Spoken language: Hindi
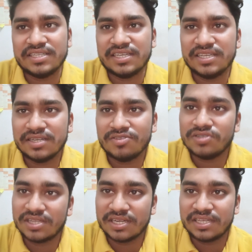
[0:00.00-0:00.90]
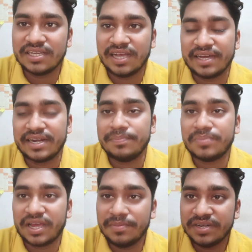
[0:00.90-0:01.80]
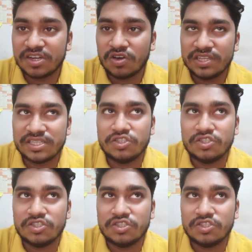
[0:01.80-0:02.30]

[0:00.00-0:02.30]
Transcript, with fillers: जाइएगा तो ज़्यादा ठीक है अगर आप प्राइवेट कॉलेज से